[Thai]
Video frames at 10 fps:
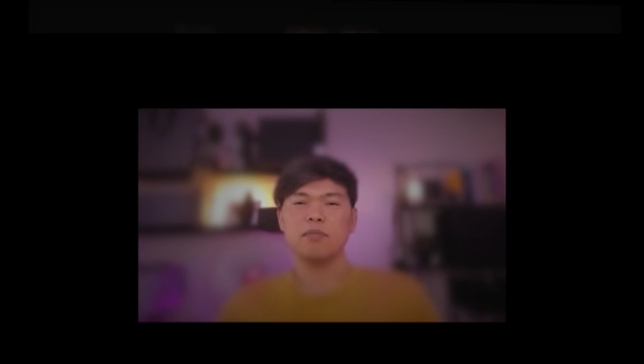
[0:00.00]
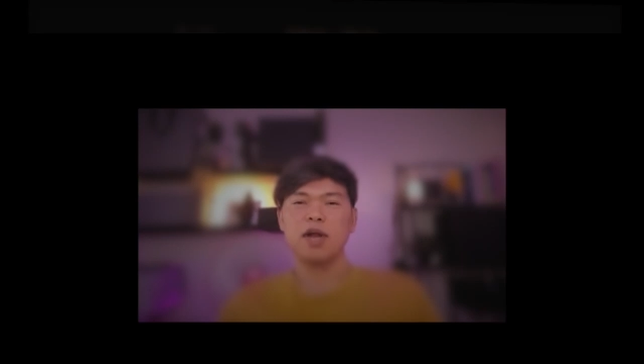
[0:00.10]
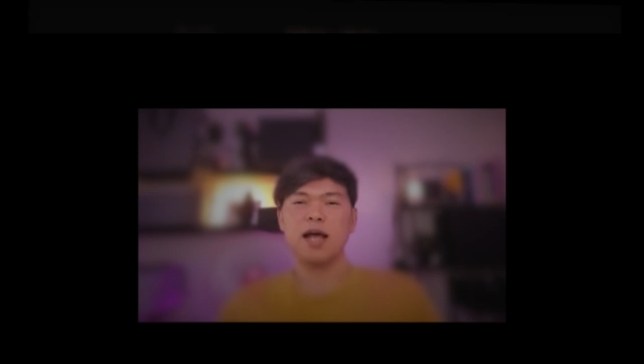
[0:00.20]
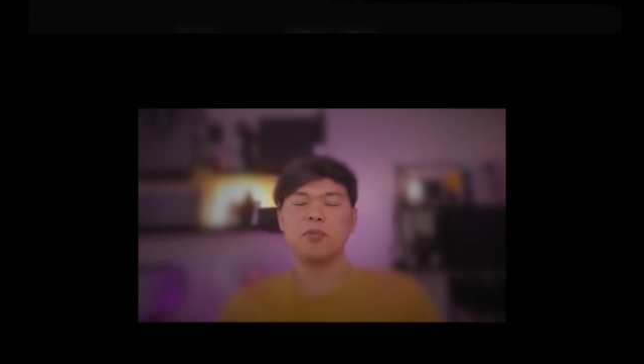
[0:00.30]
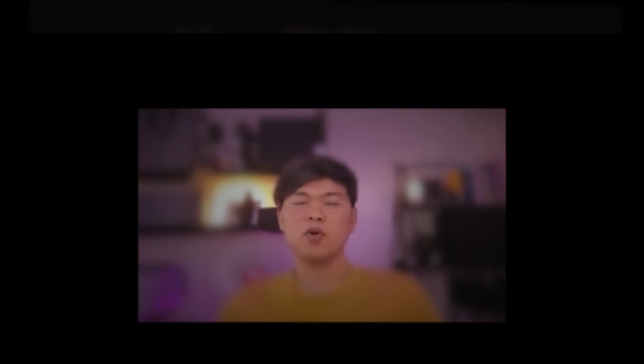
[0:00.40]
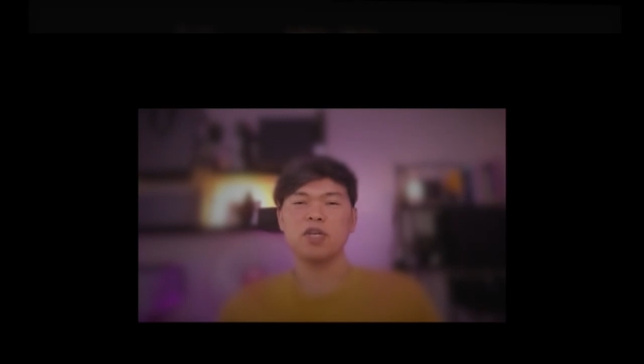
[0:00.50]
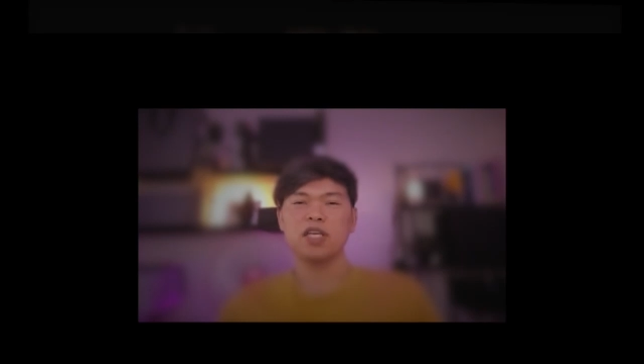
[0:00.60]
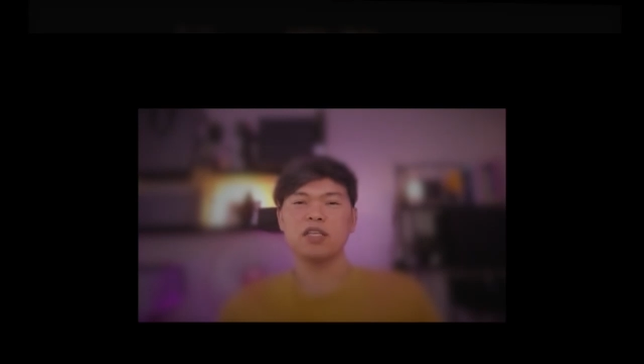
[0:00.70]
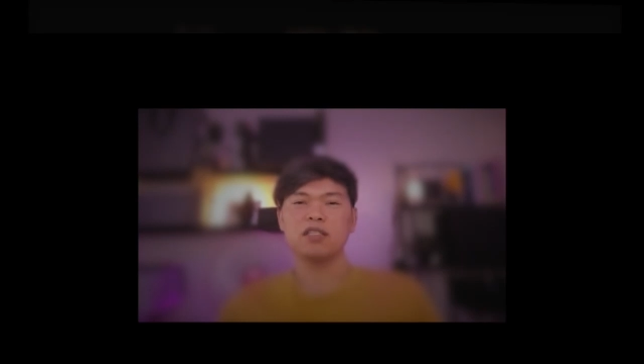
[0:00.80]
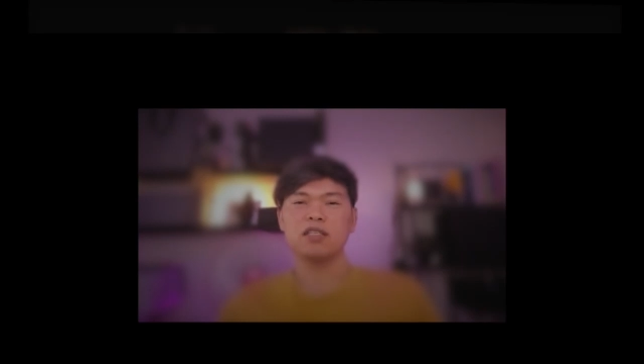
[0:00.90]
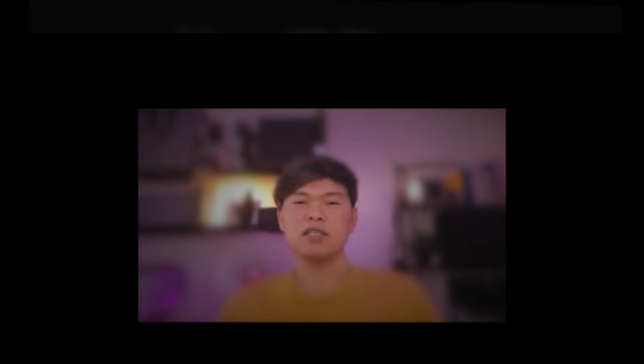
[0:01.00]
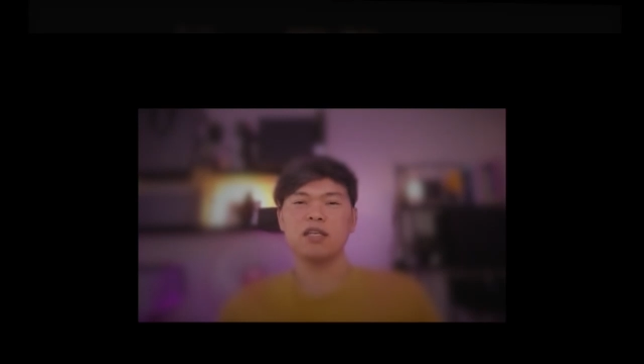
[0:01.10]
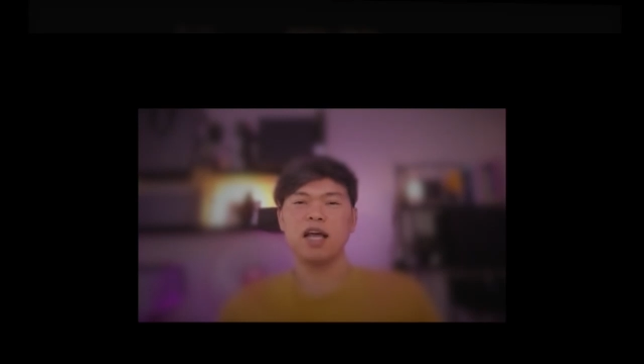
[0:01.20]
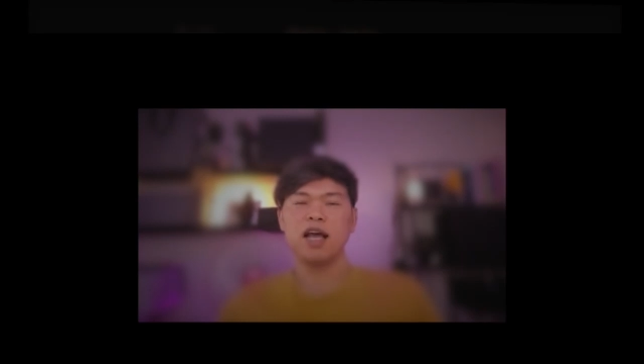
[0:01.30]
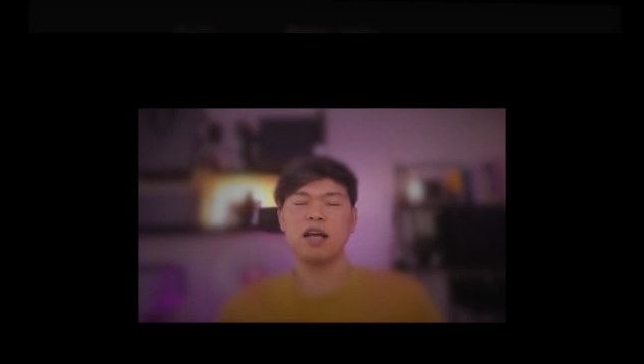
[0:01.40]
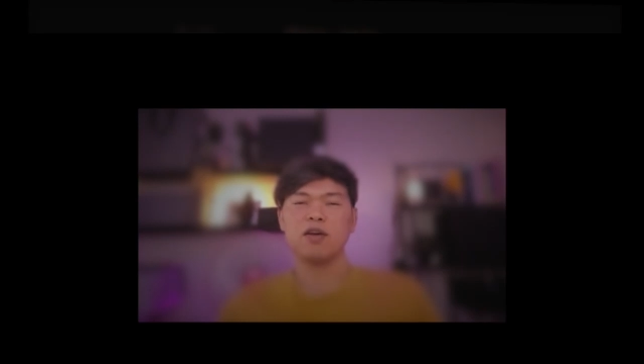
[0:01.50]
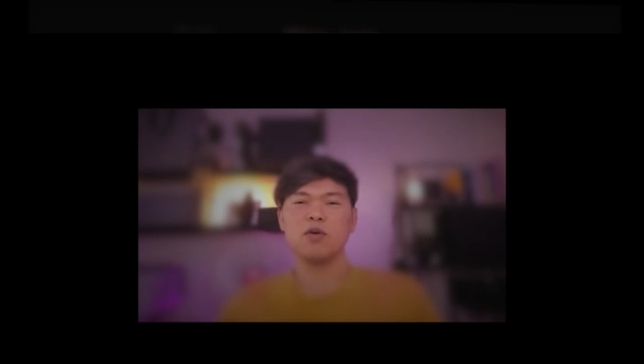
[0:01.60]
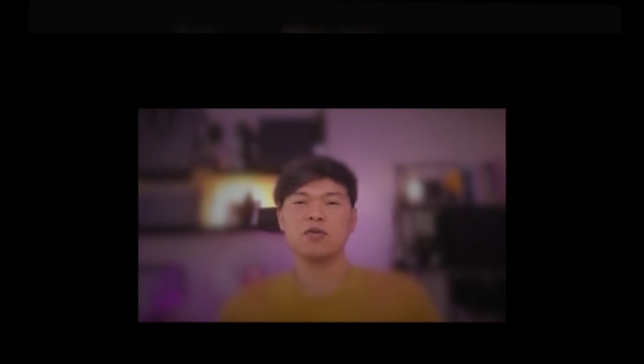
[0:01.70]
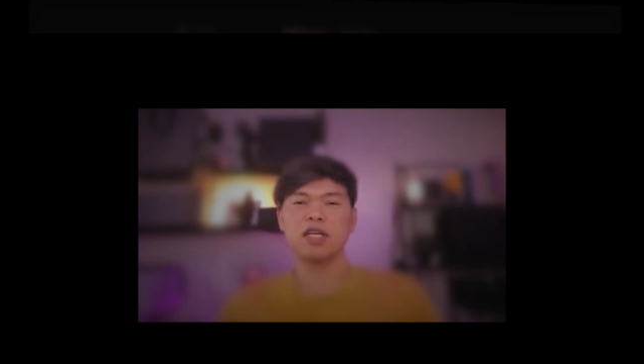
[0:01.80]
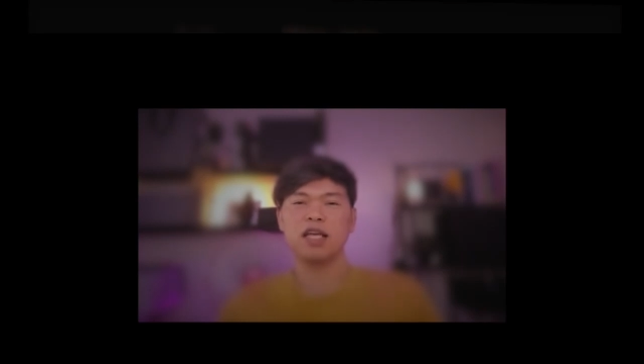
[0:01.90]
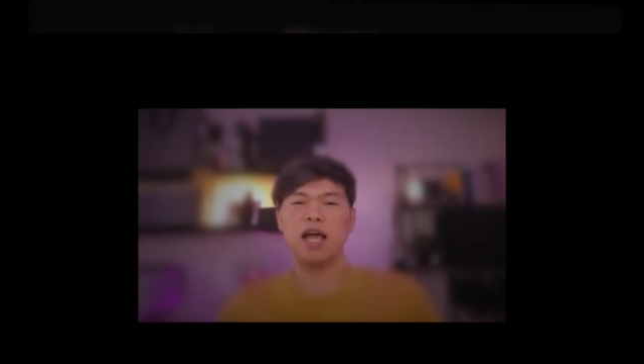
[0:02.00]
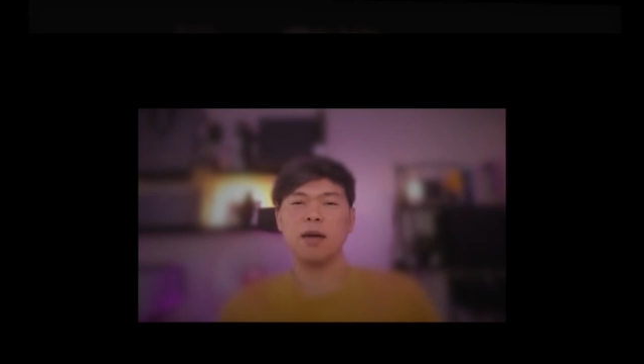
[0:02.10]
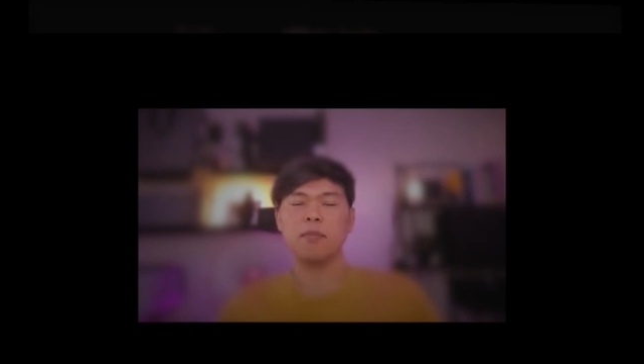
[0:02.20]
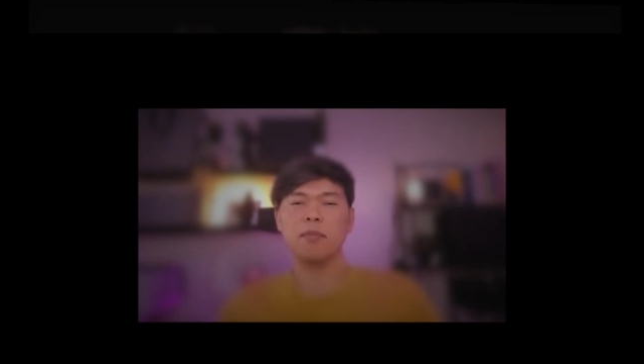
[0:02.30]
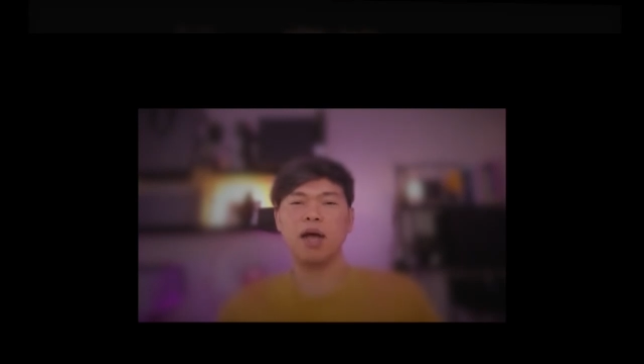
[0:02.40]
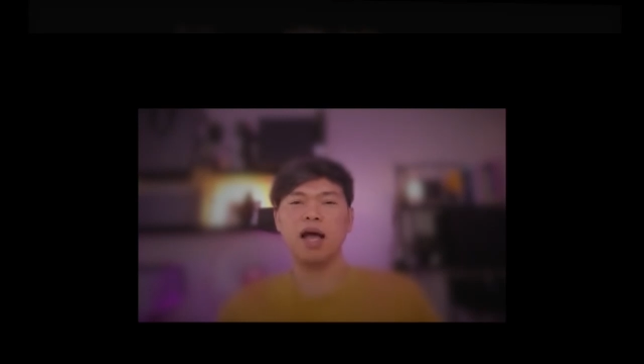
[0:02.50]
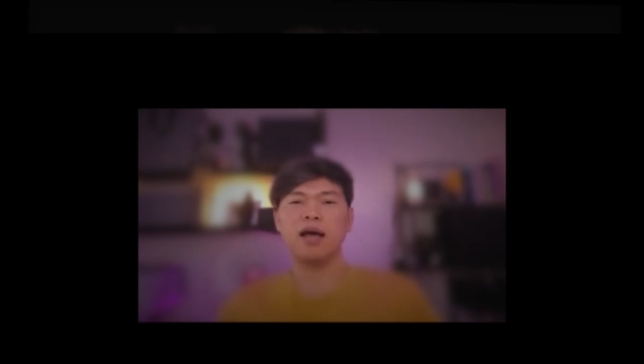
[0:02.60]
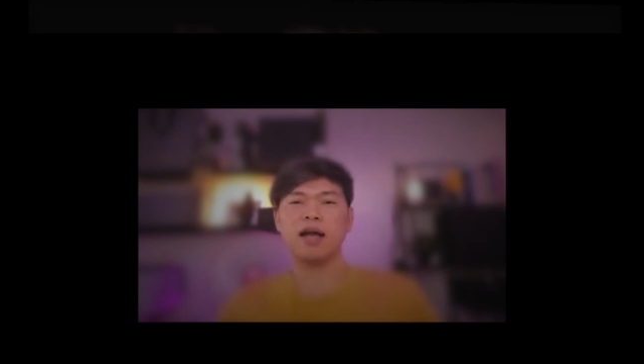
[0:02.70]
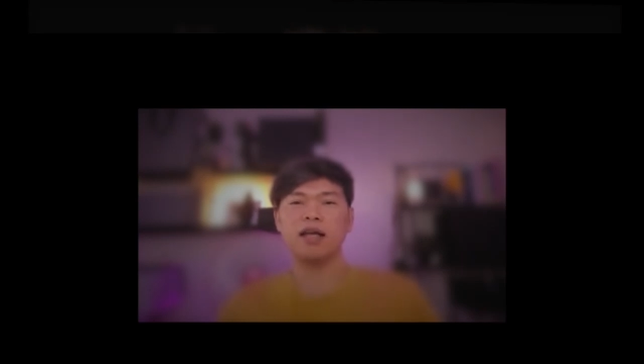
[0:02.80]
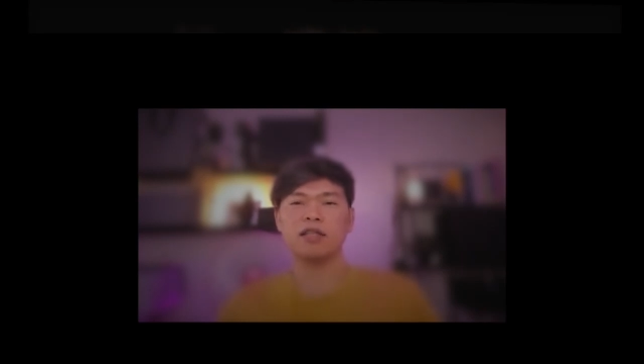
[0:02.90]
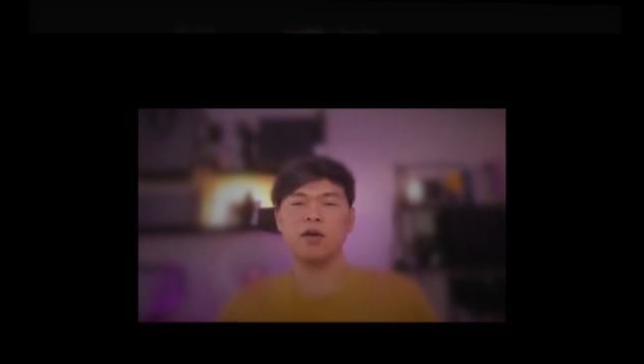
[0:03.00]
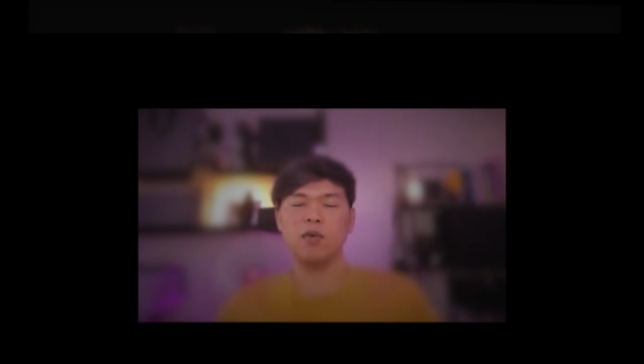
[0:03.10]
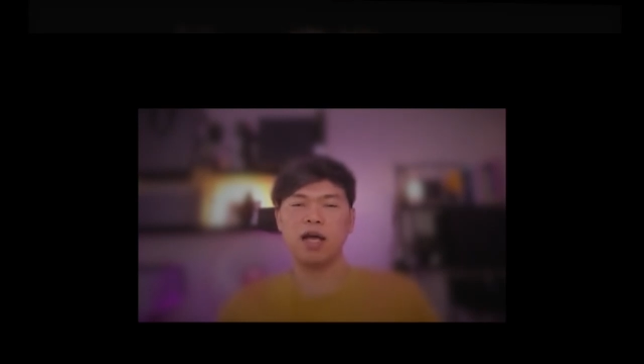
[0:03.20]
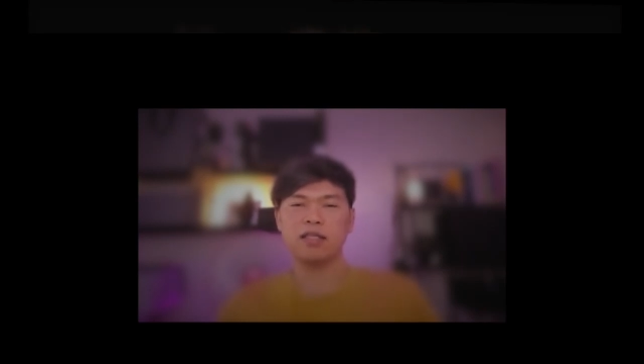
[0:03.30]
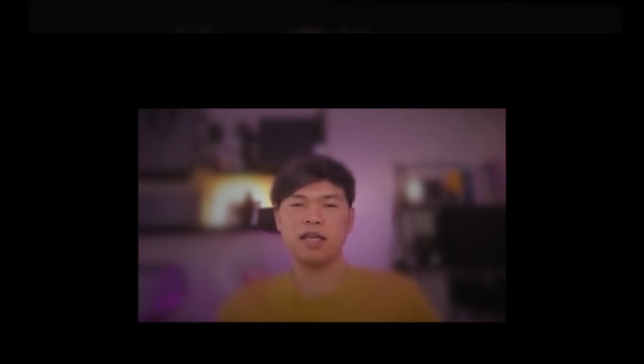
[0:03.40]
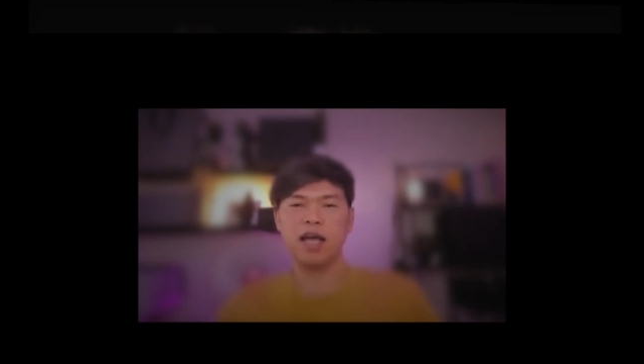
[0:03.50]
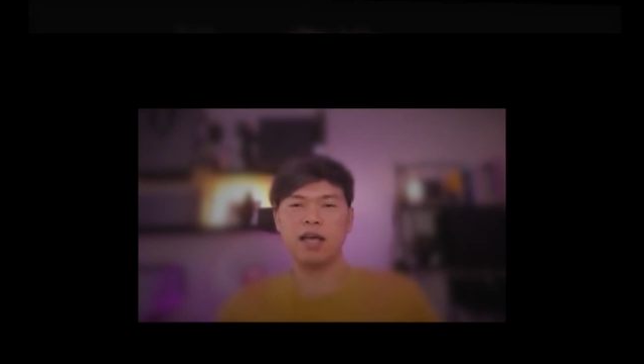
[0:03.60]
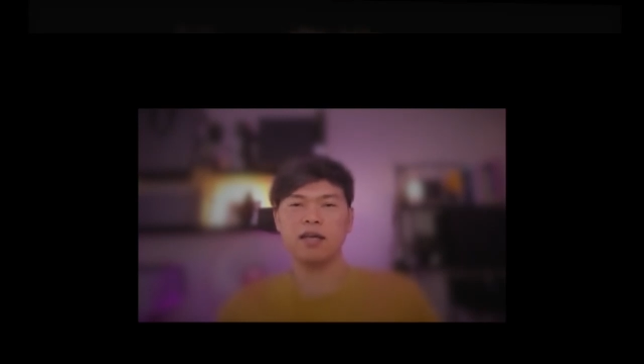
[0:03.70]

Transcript: รามคนหนึ่งชื่ออักโกสกภารทวาชะ